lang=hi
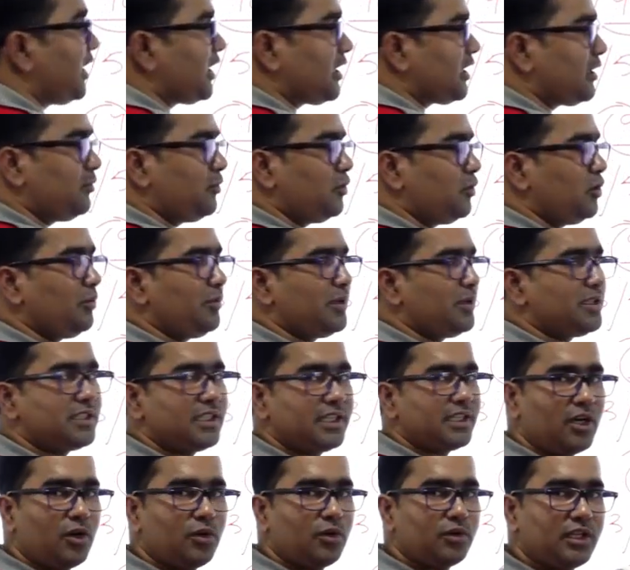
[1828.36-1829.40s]
वर्गमूल में
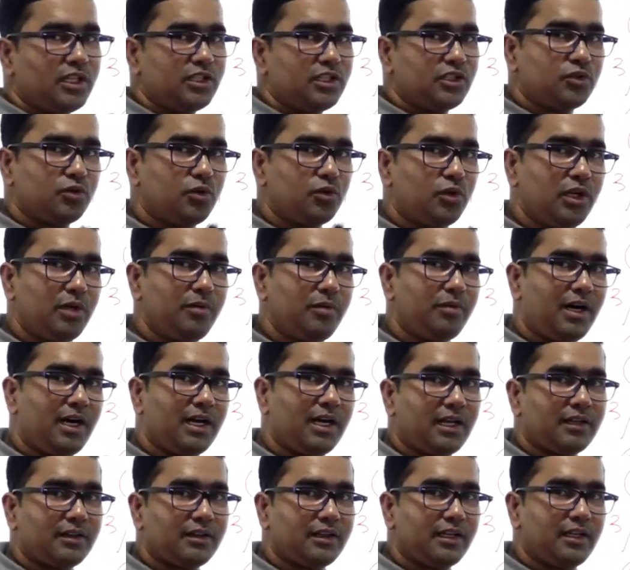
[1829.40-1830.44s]
से क्या होता है जोड़े
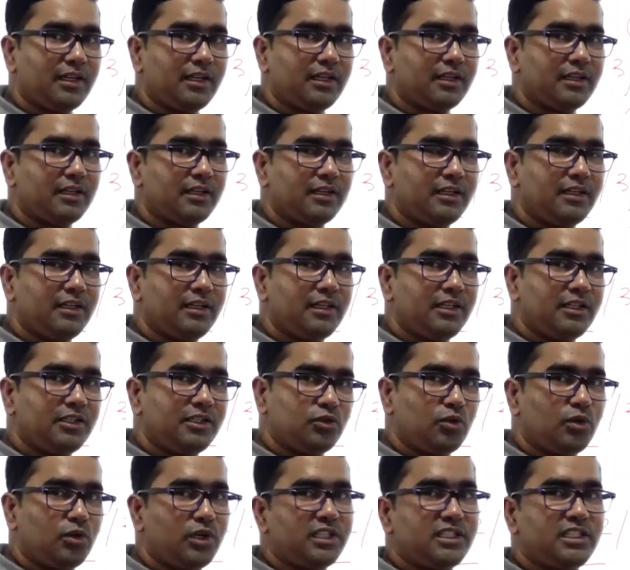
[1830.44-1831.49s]
बाहर आते हैं
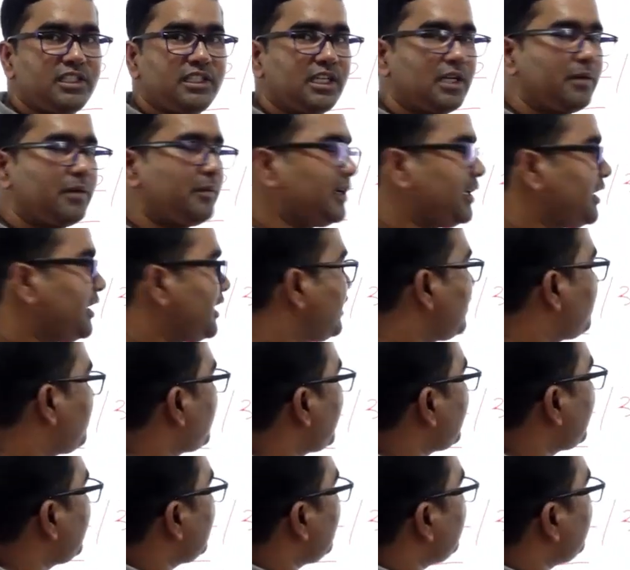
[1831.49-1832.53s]
जोड़े जिनके बनेंगे
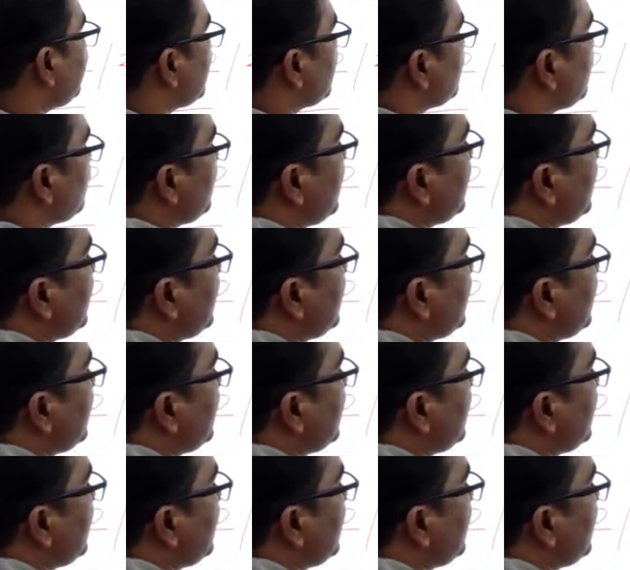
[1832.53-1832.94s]
भाई यहाँ पर दो